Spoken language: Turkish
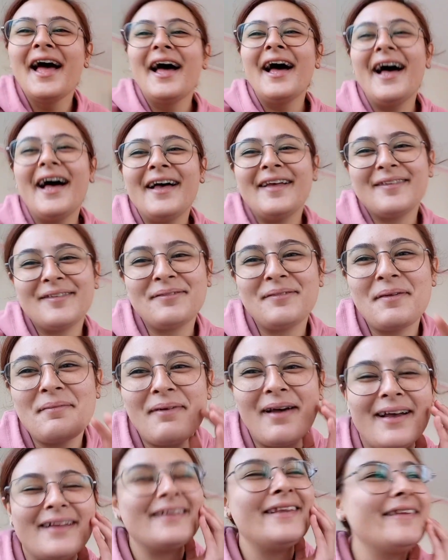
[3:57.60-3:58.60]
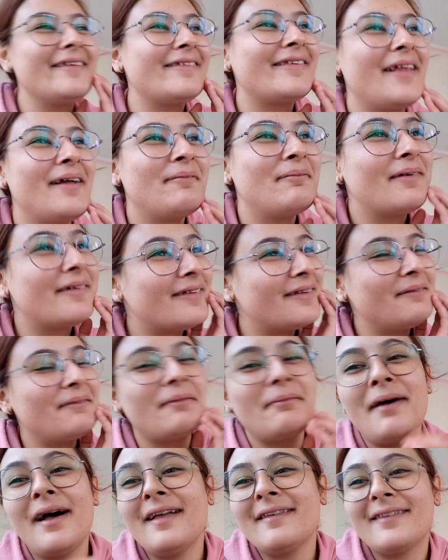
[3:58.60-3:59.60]
ağzımda bakla ıslanmaz ama,
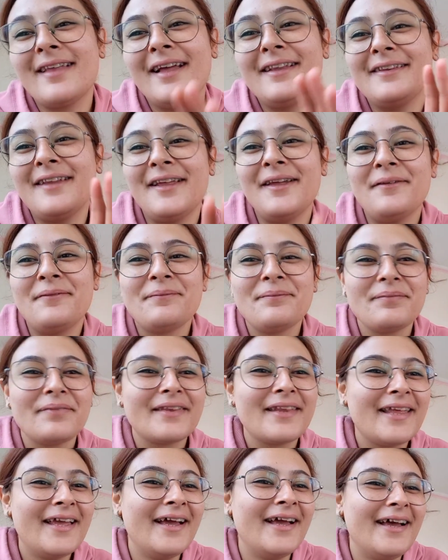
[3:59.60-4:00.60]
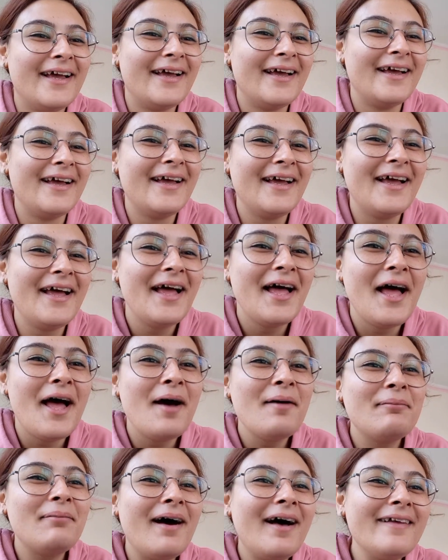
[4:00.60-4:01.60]
Ama ona bazen de gelince, ona gelince hiçbir
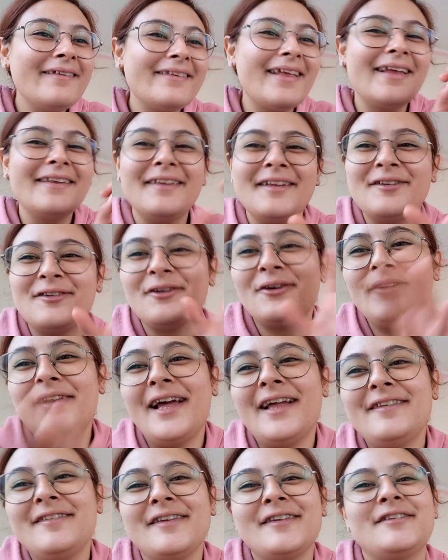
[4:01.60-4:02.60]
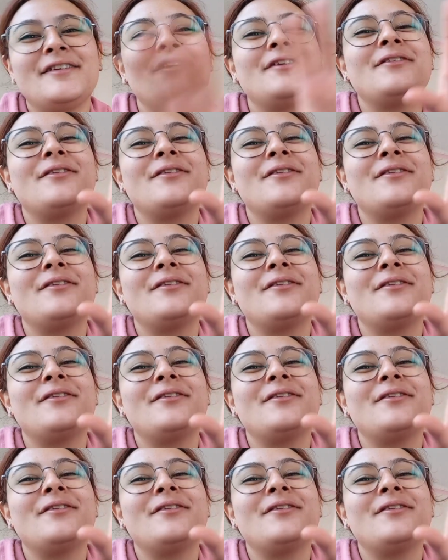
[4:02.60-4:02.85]
şey yok. bazen de söylenecek şeyi